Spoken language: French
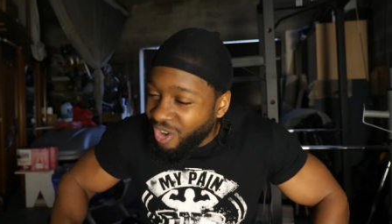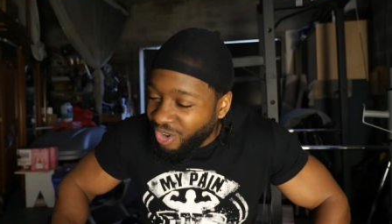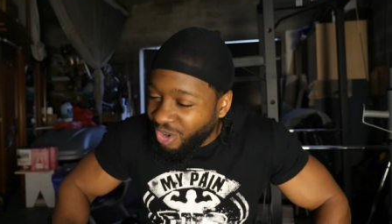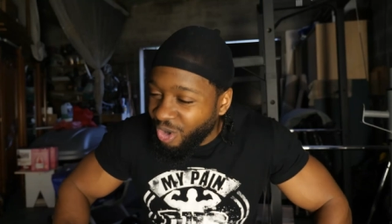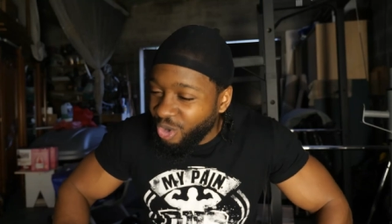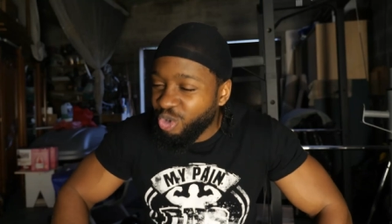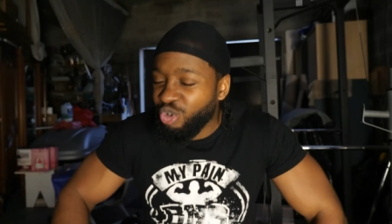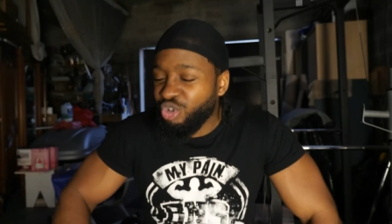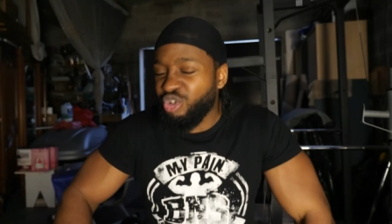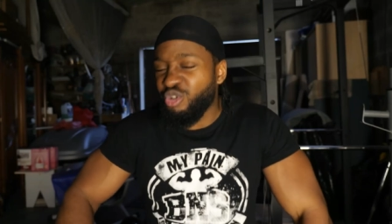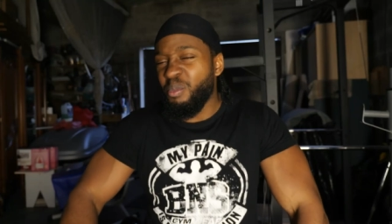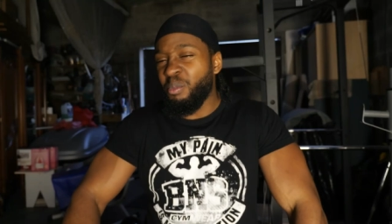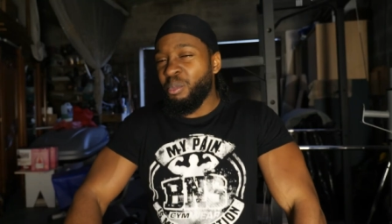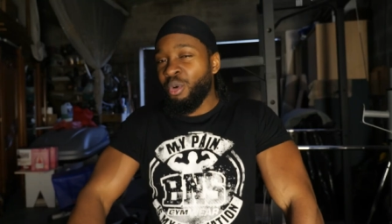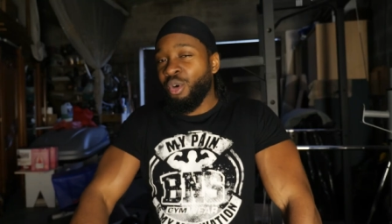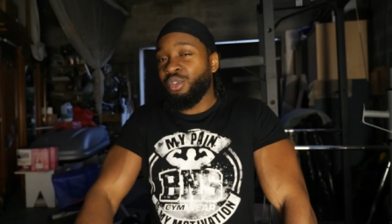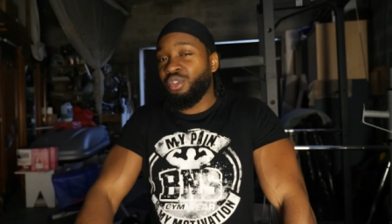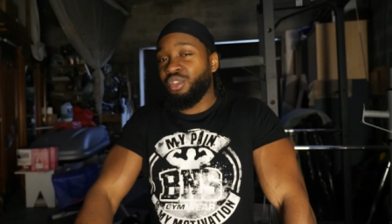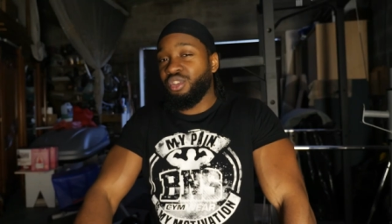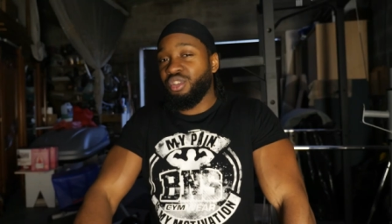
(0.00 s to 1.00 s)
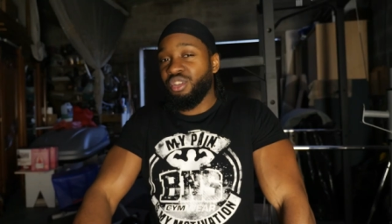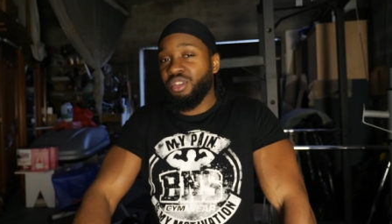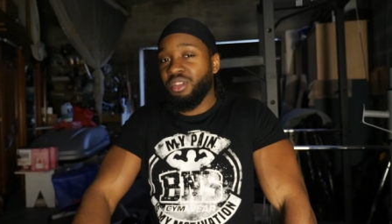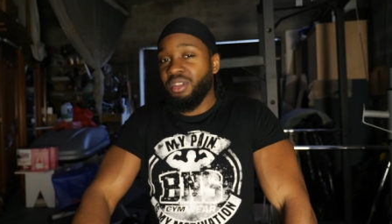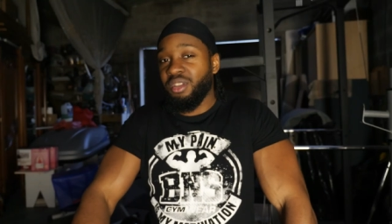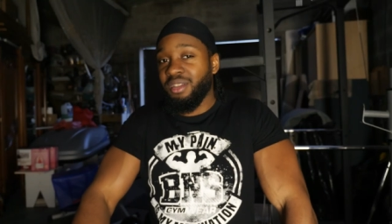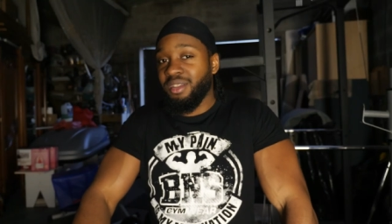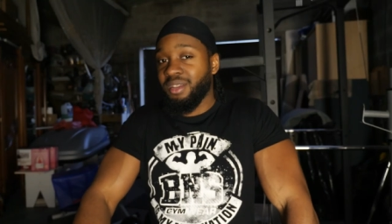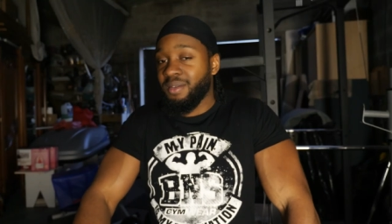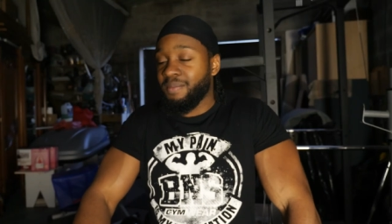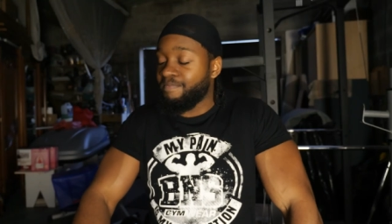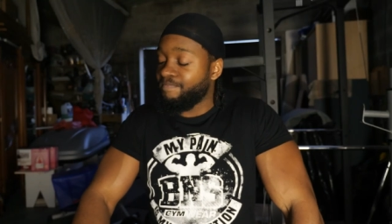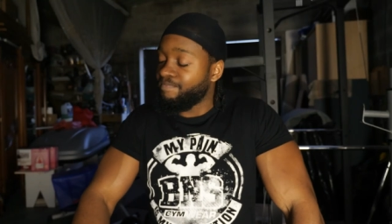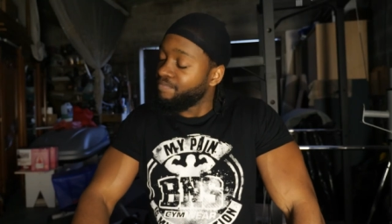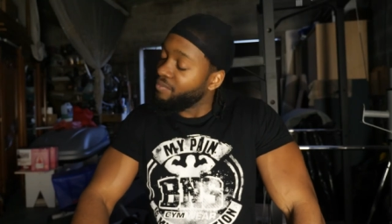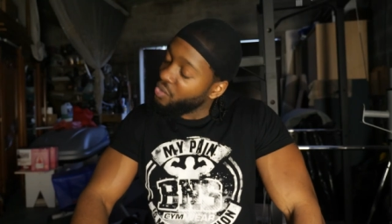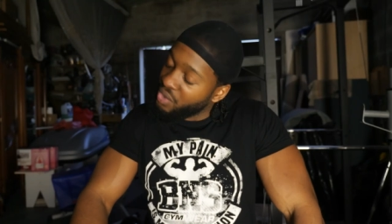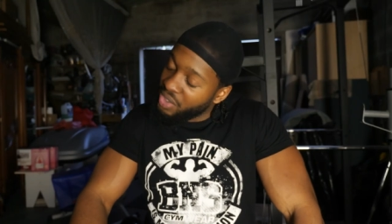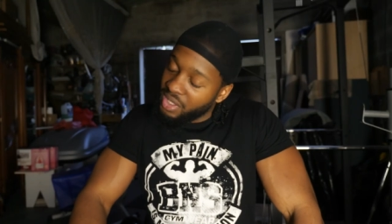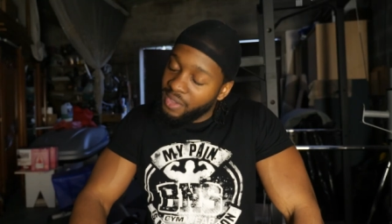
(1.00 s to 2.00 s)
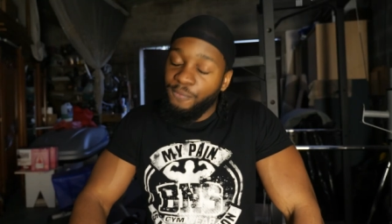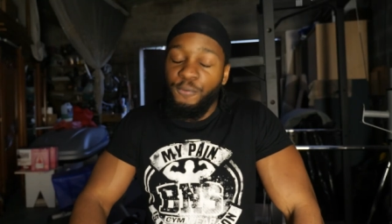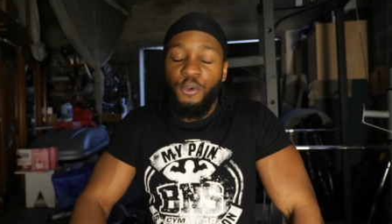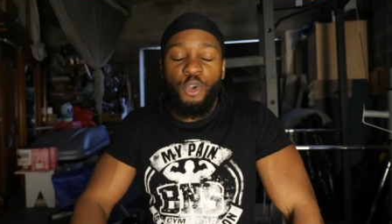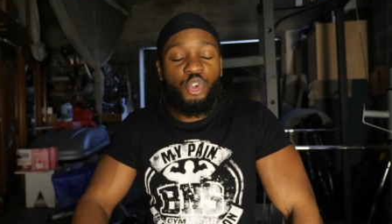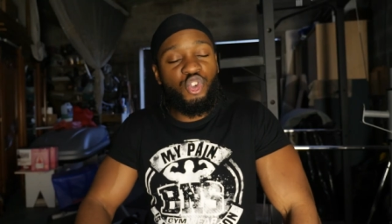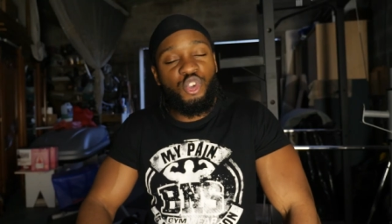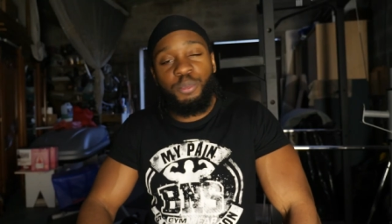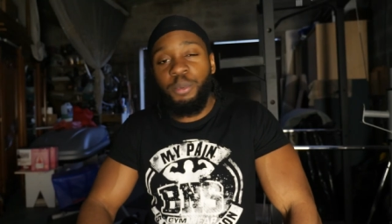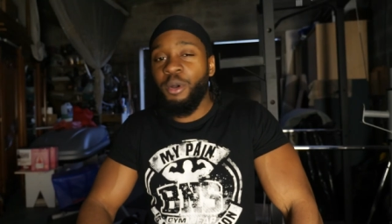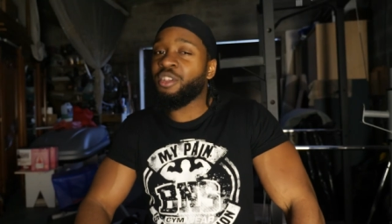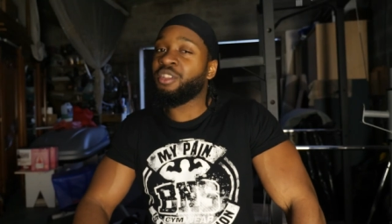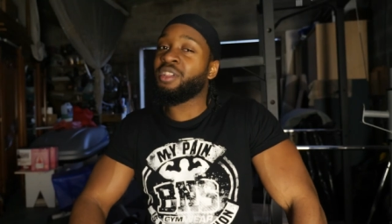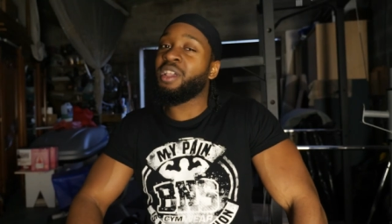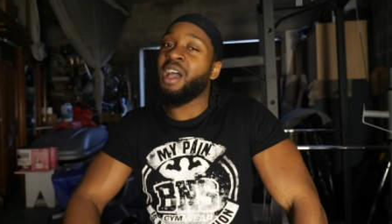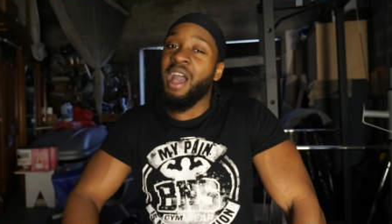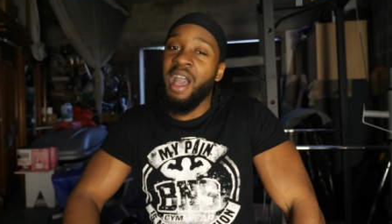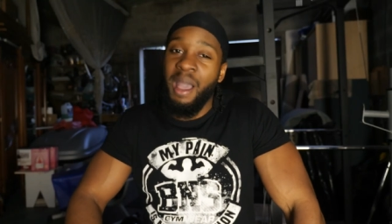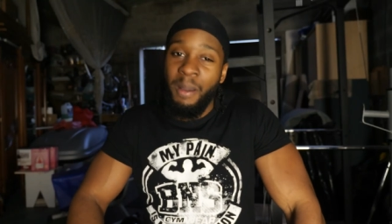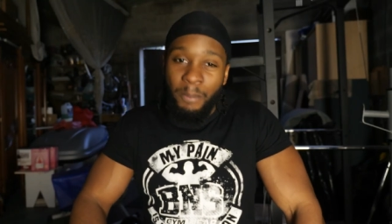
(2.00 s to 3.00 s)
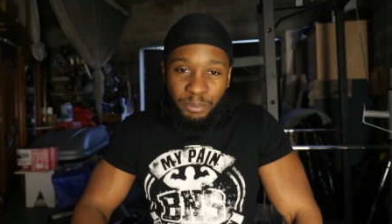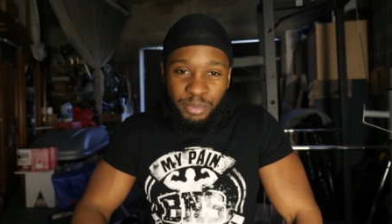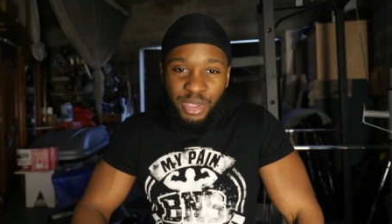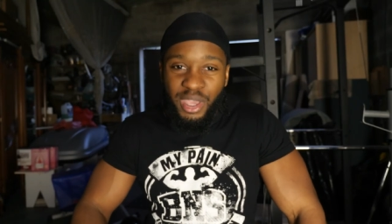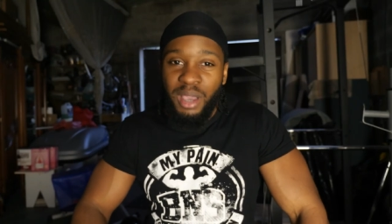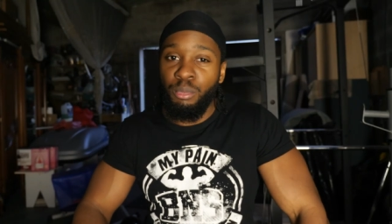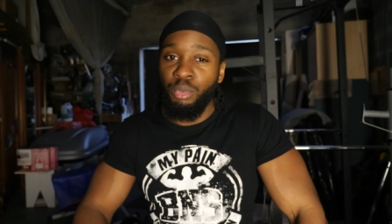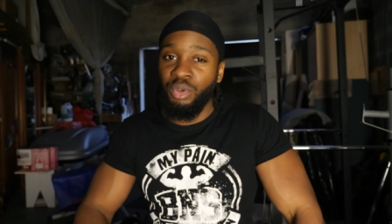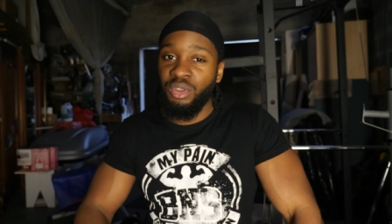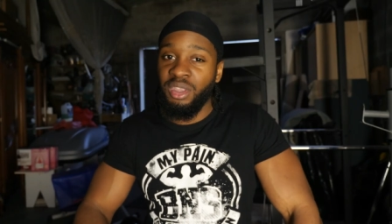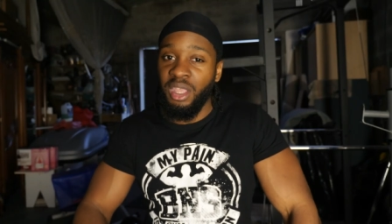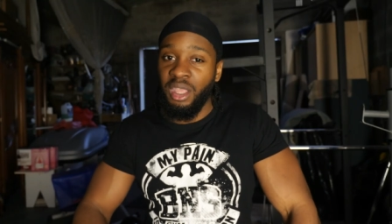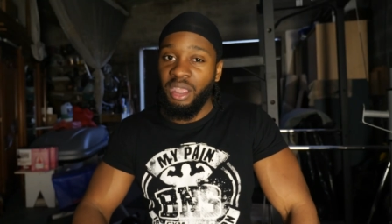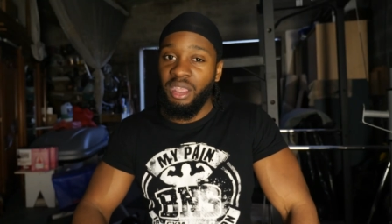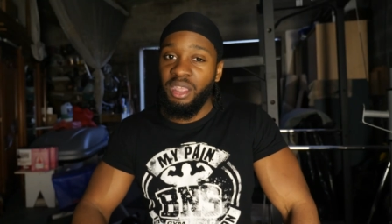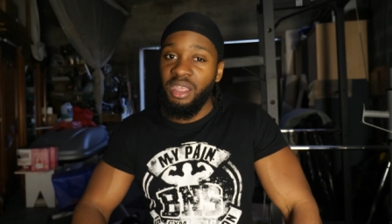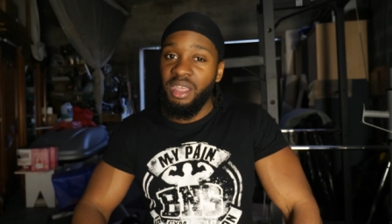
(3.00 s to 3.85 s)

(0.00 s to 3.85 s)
quand tu montes il faut que tu penses à bien monter,